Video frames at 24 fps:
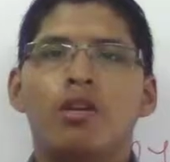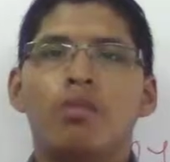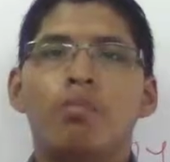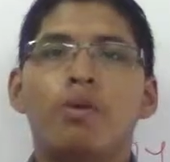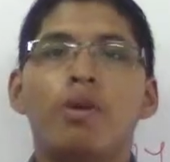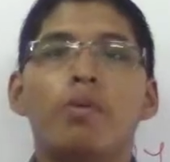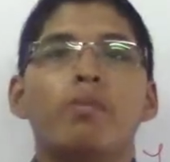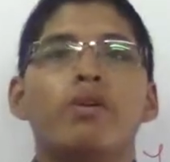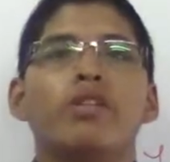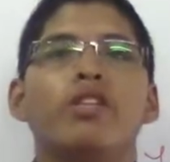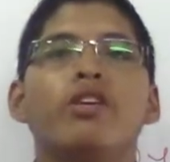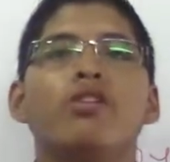
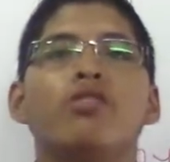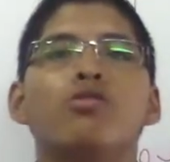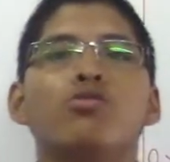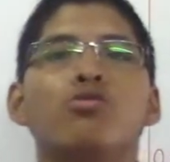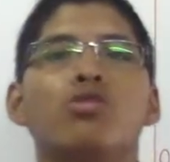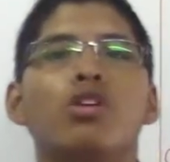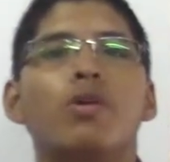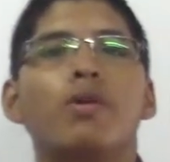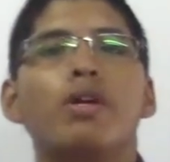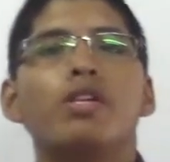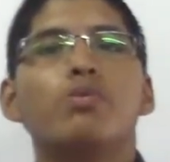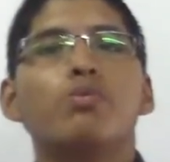Bienvenidos
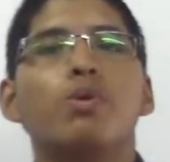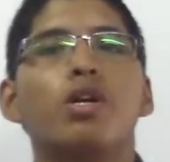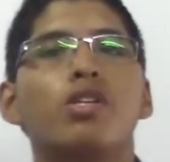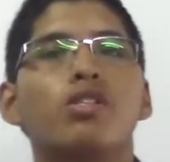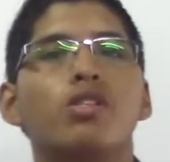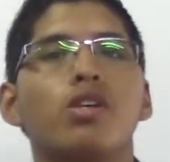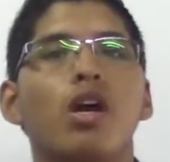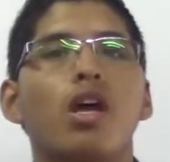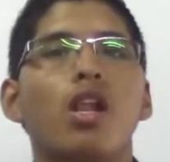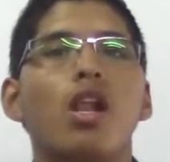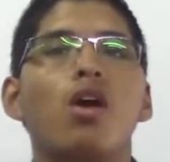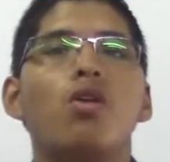una vez más
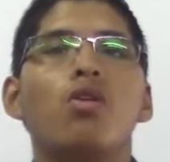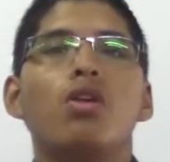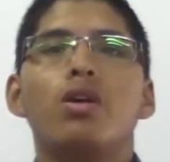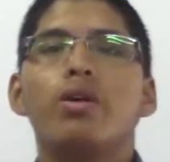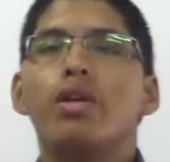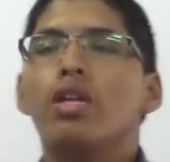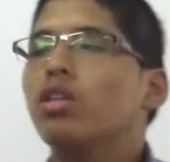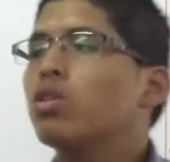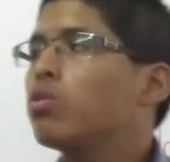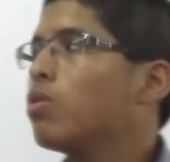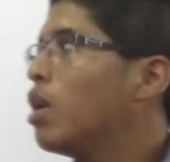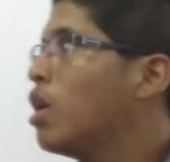al aula
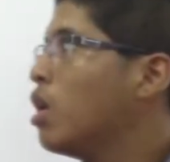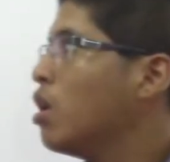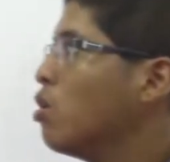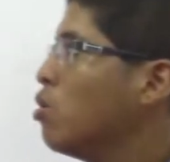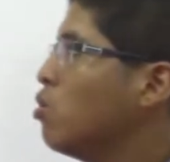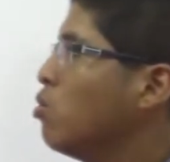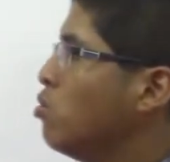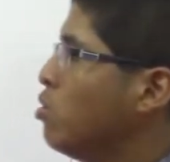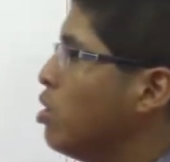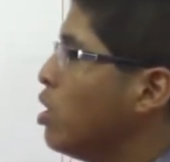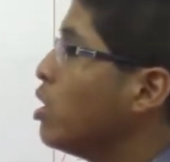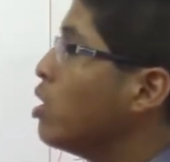virtual
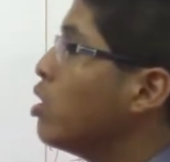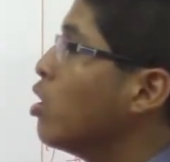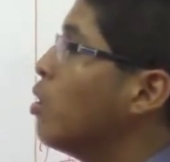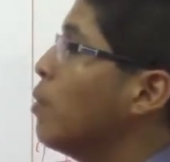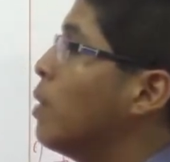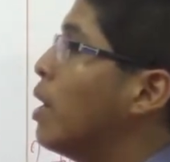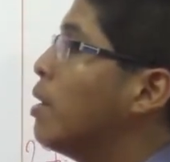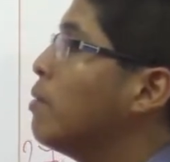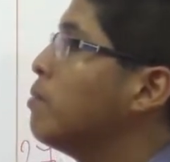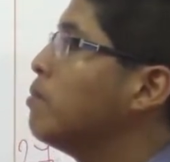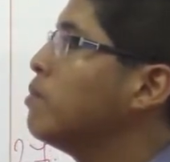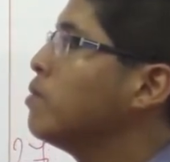
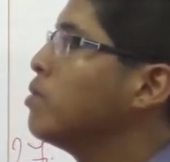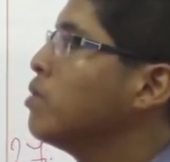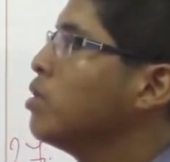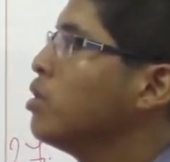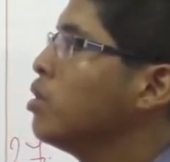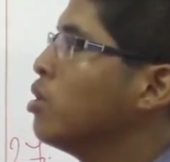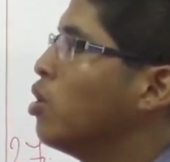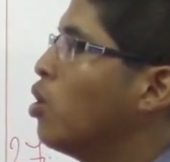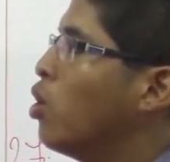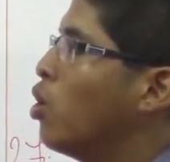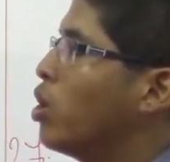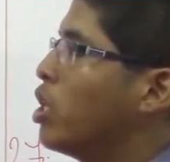Uninova.
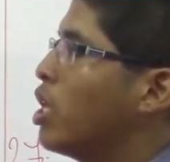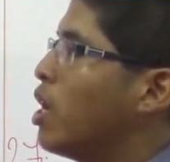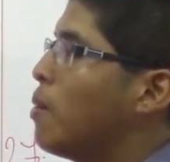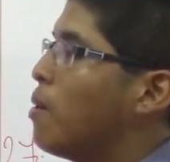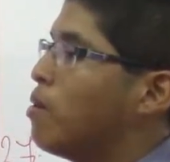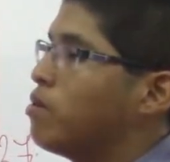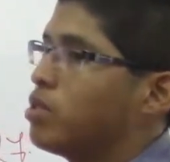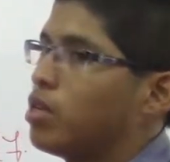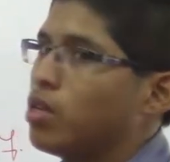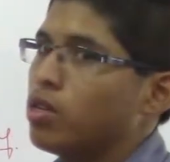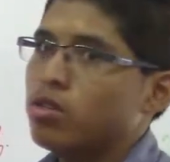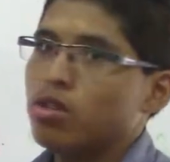Hoy ya
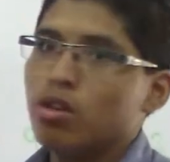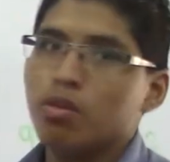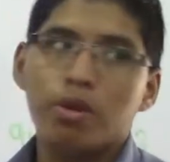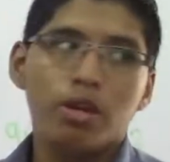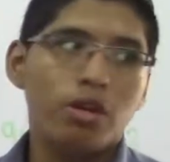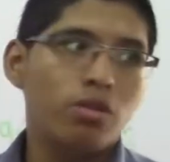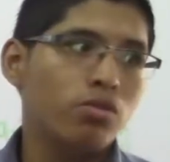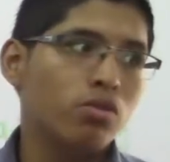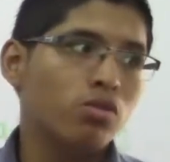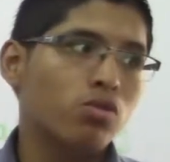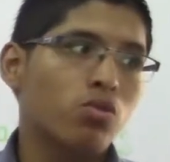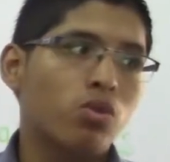vamos a
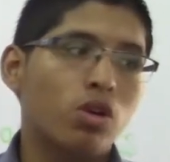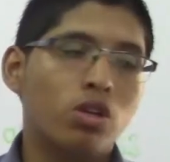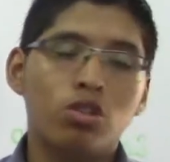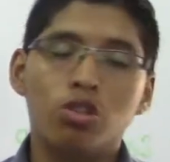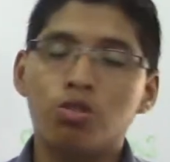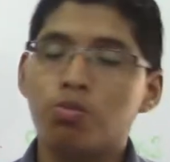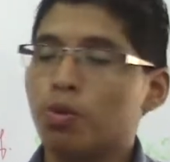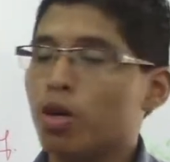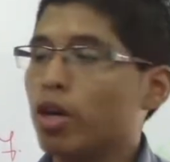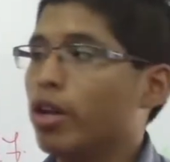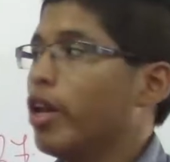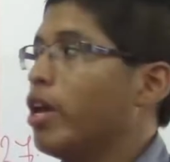resolver unos cuantos
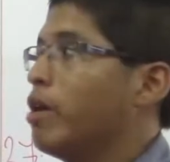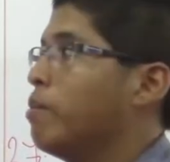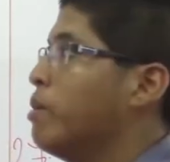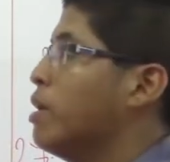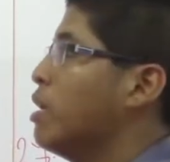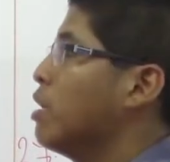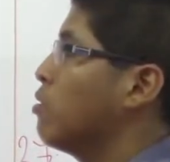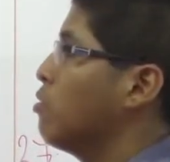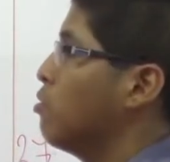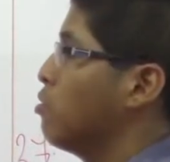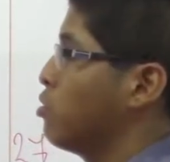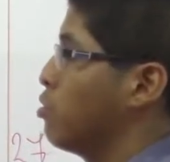problemas
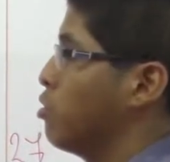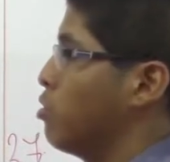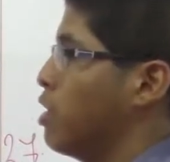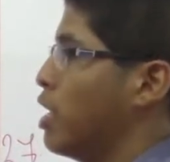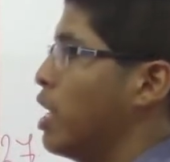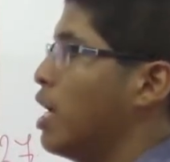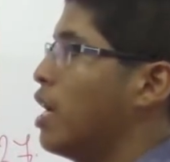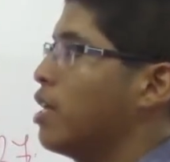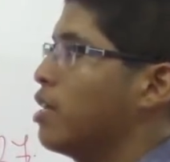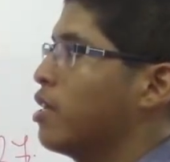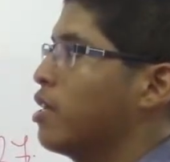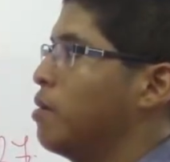de curso de
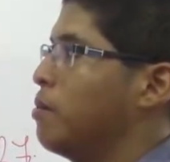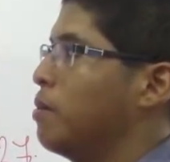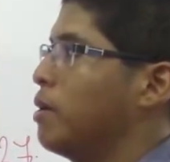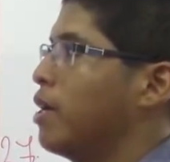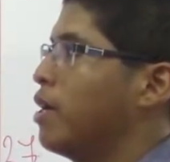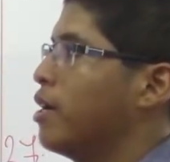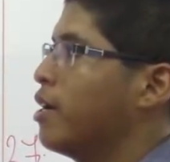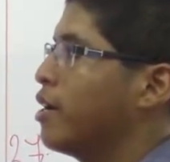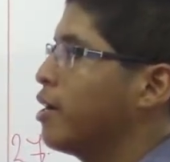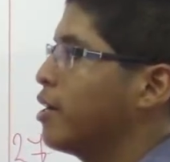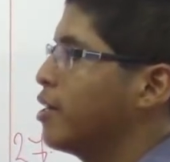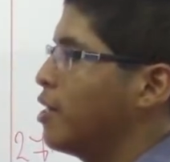
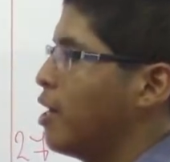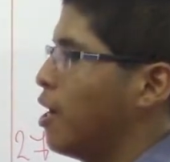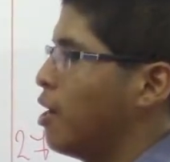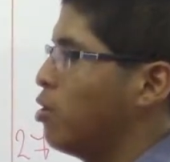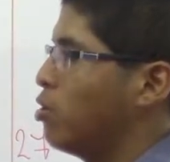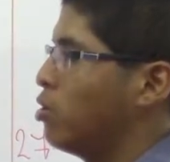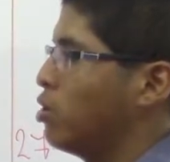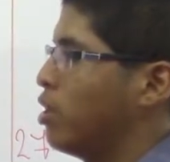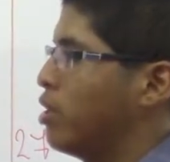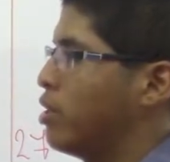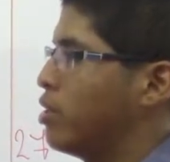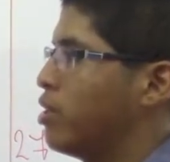álgebra,
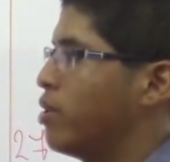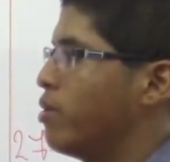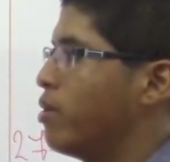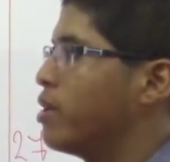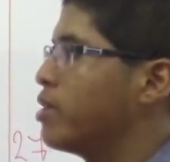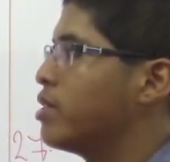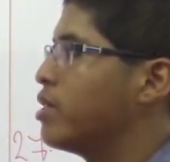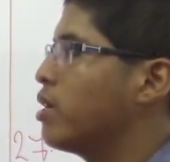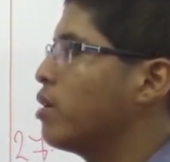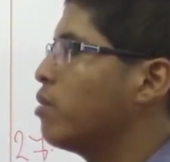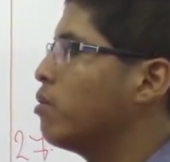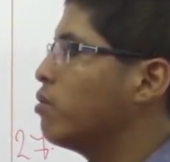grado tercero de
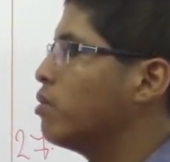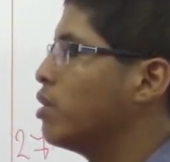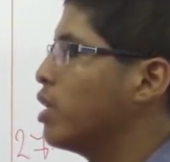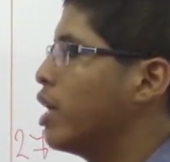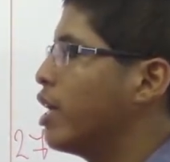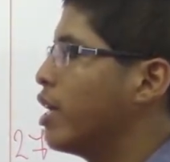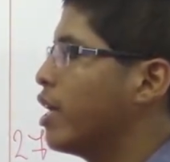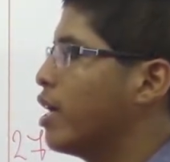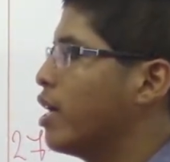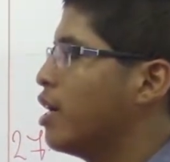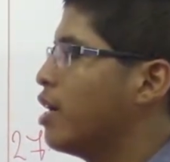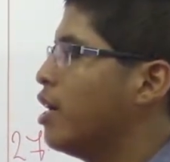
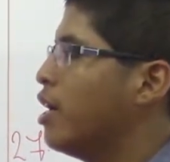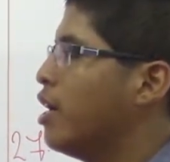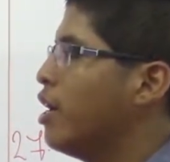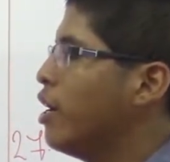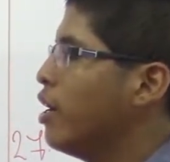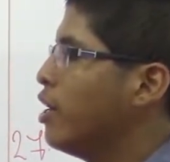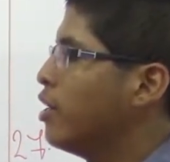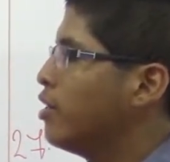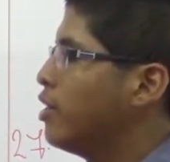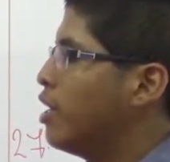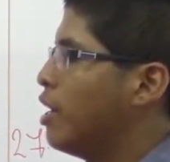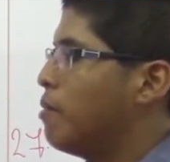secundaria,
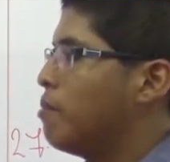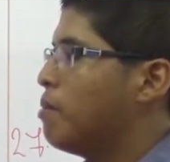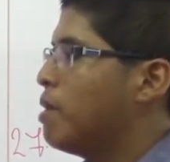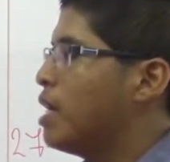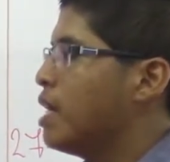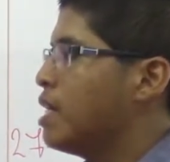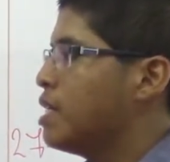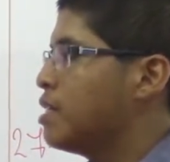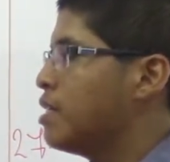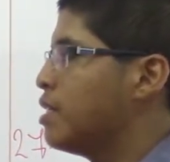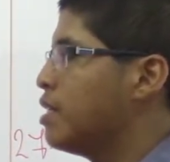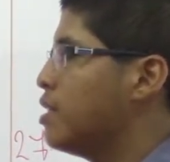
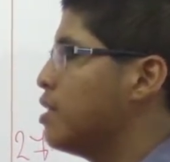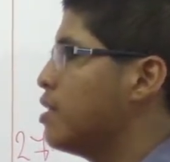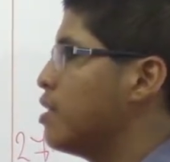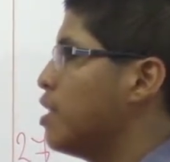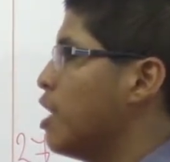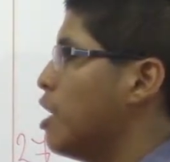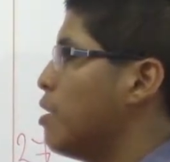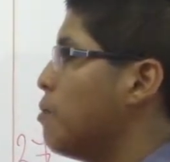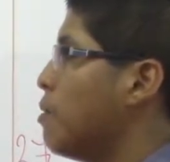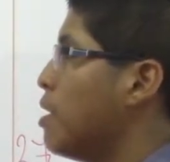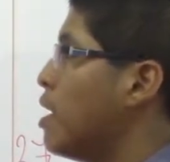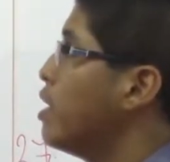tema
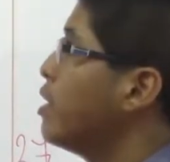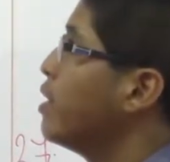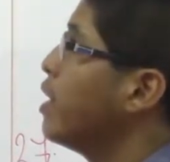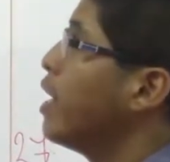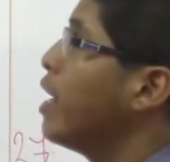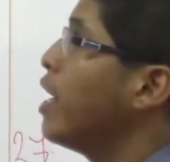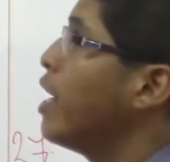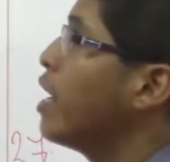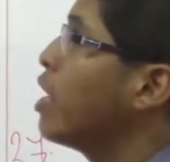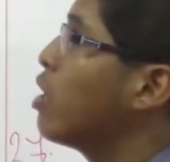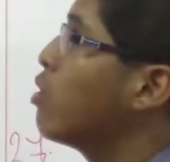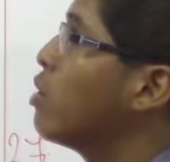sistema
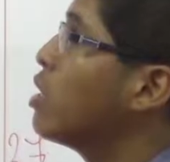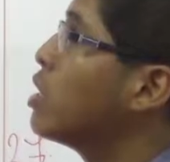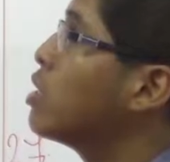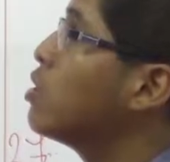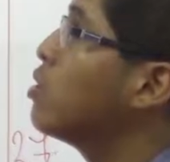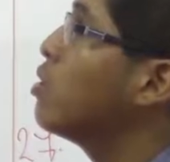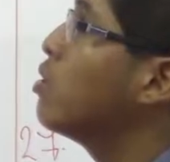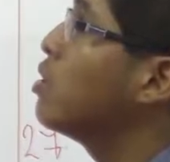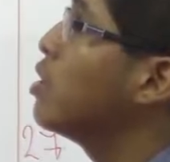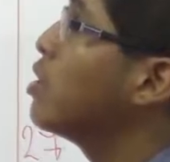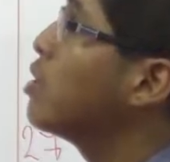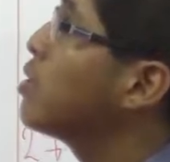de
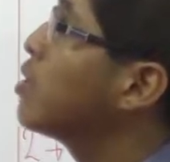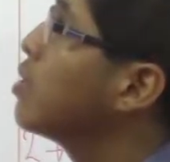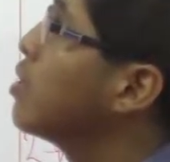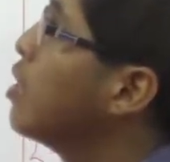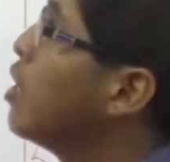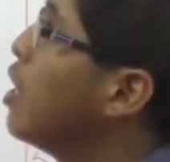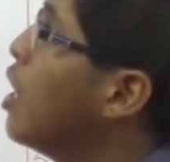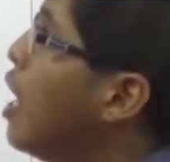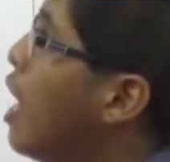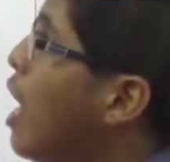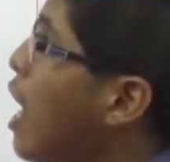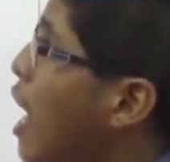ecuaciones.
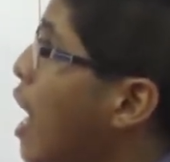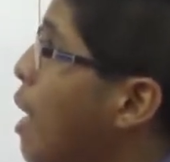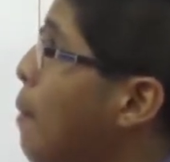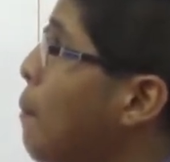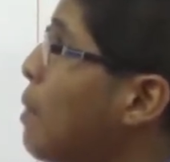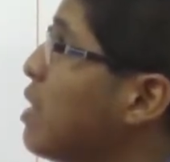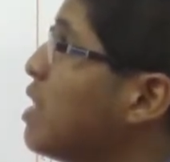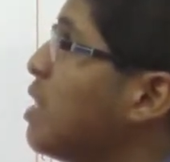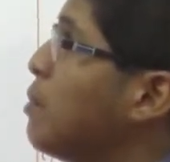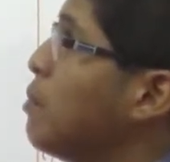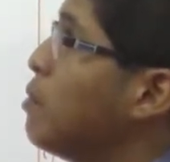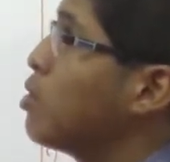
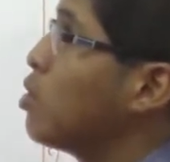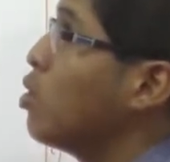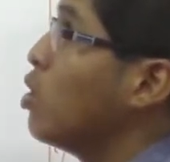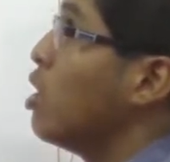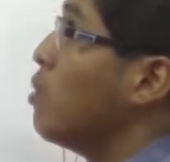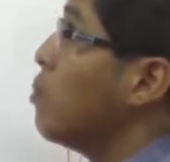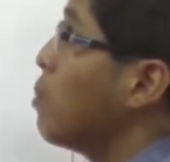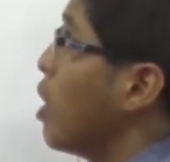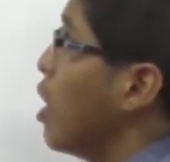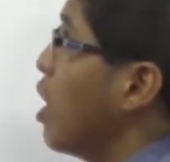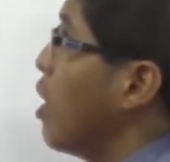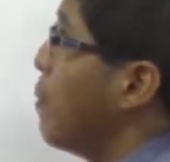Empezamos con el
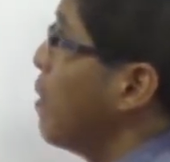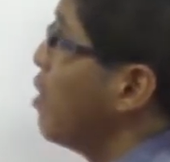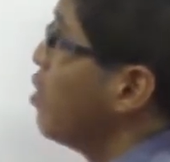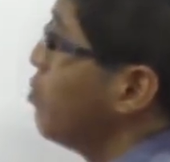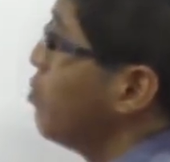problema